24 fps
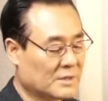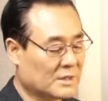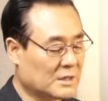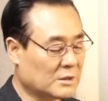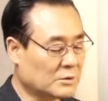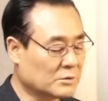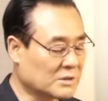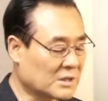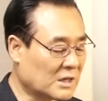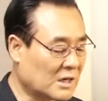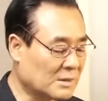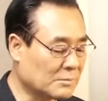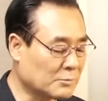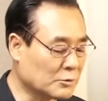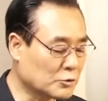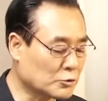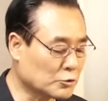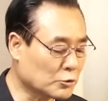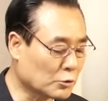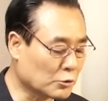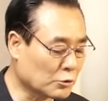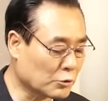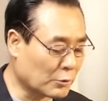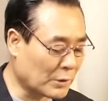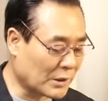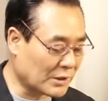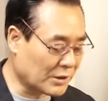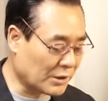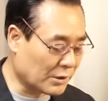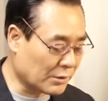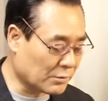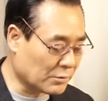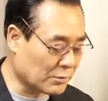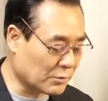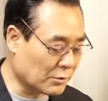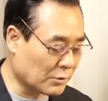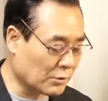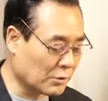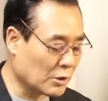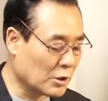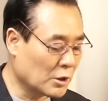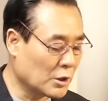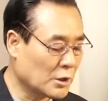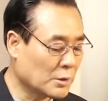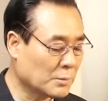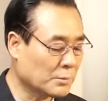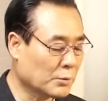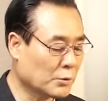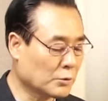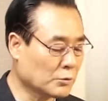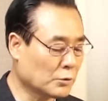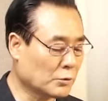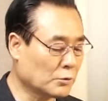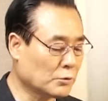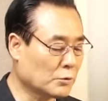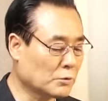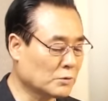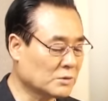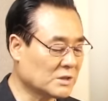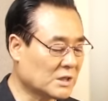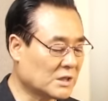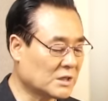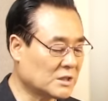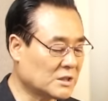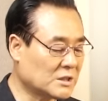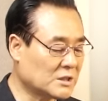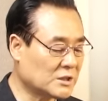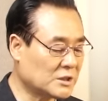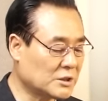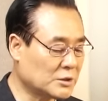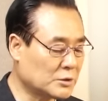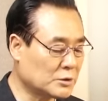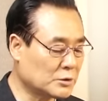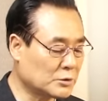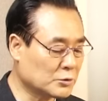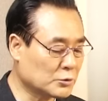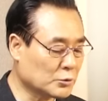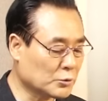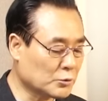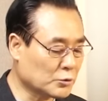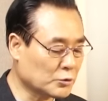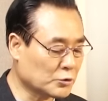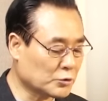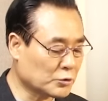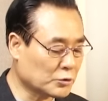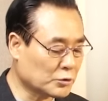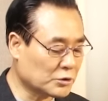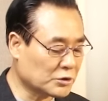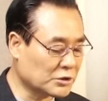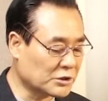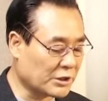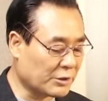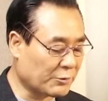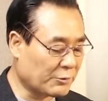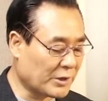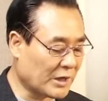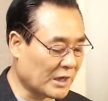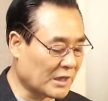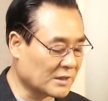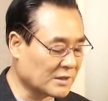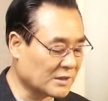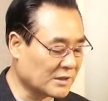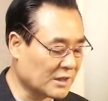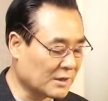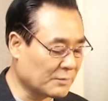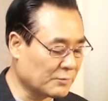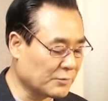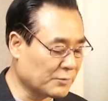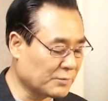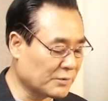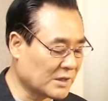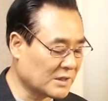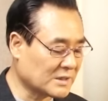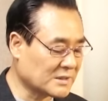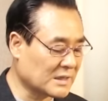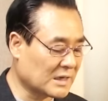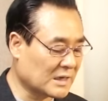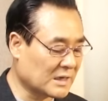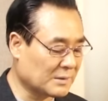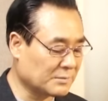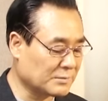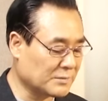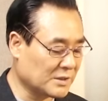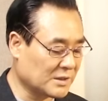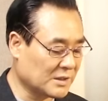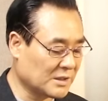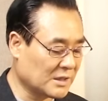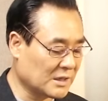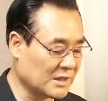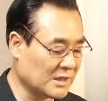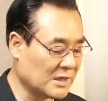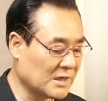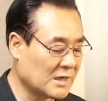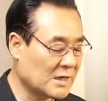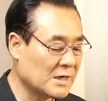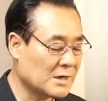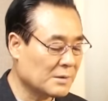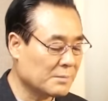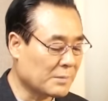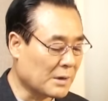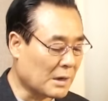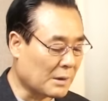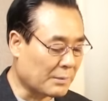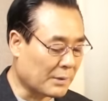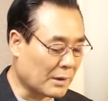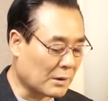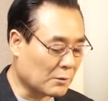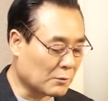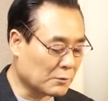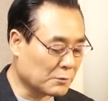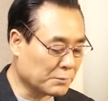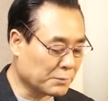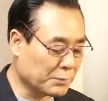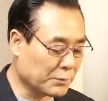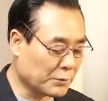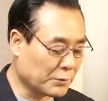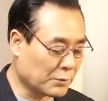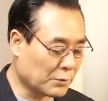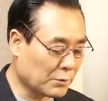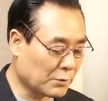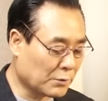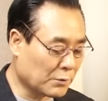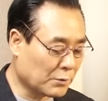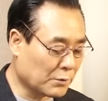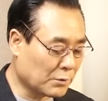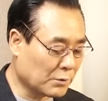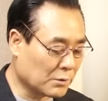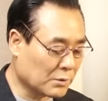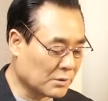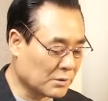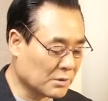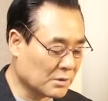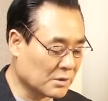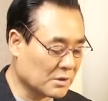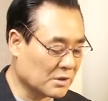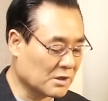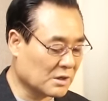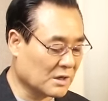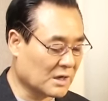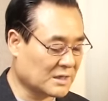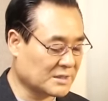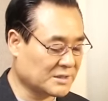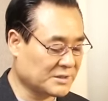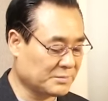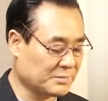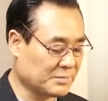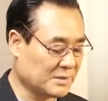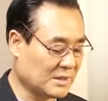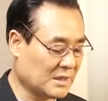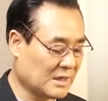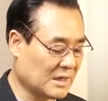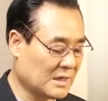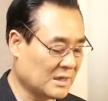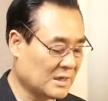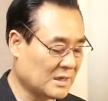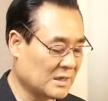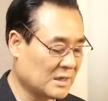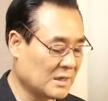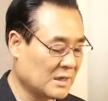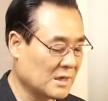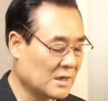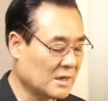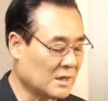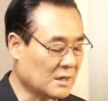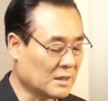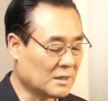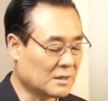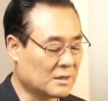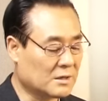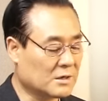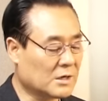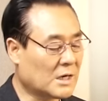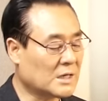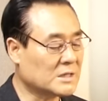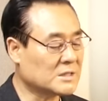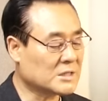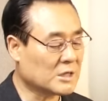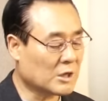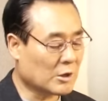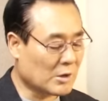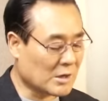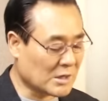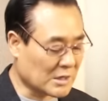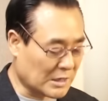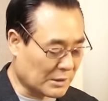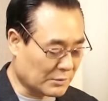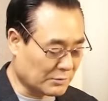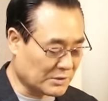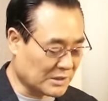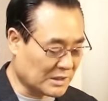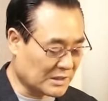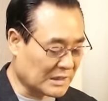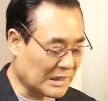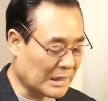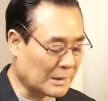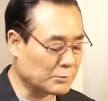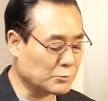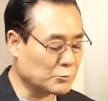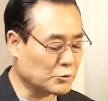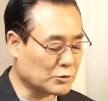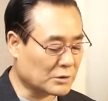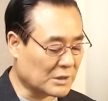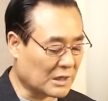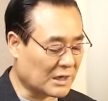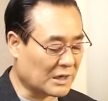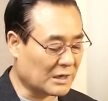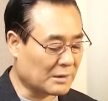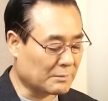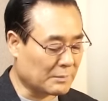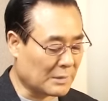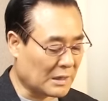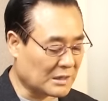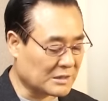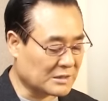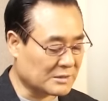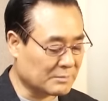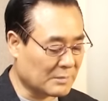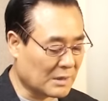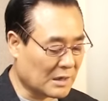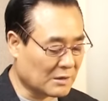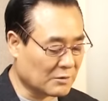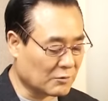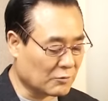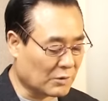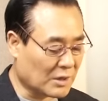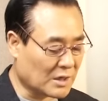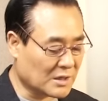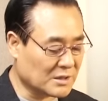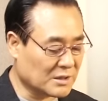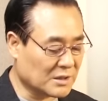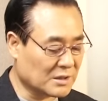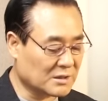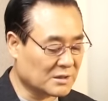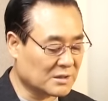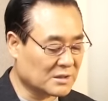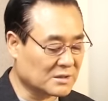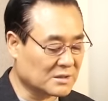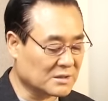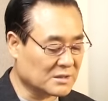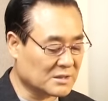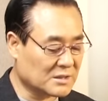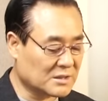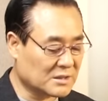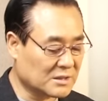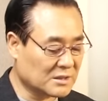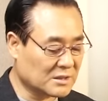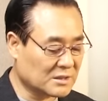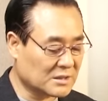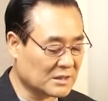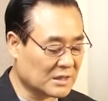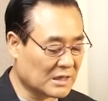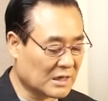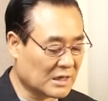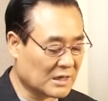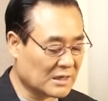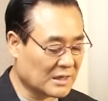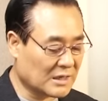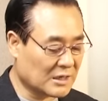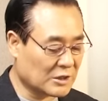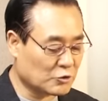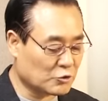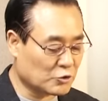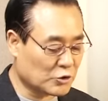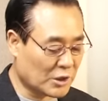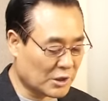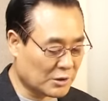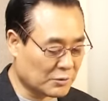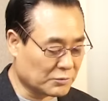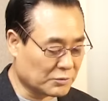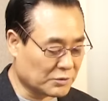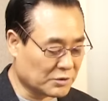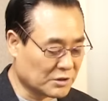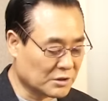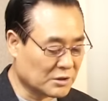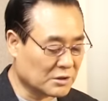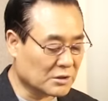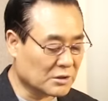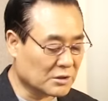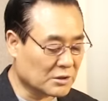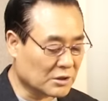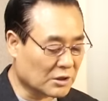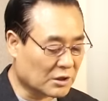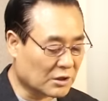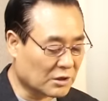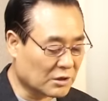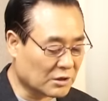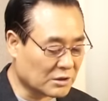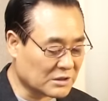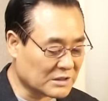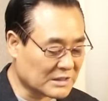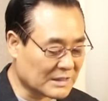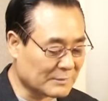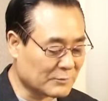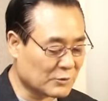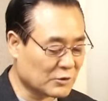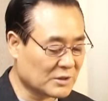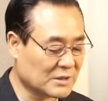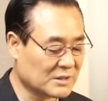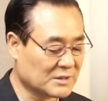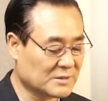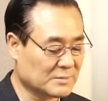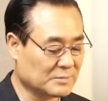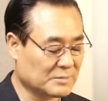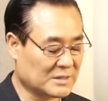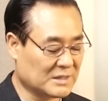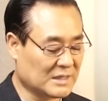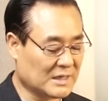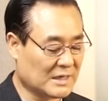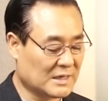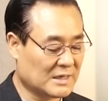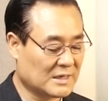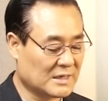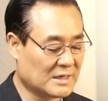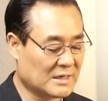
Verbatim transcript: 예루살렘은 초토화되었고 포도 농사를 지을 소수를 제외한 대부분의 사람들이 바벨론 포로로 끌려갔습니다. 이러한 상황 가운데 남유다의 마지막 왕이었던 시드기야의 최후는 더 참혹했습니다.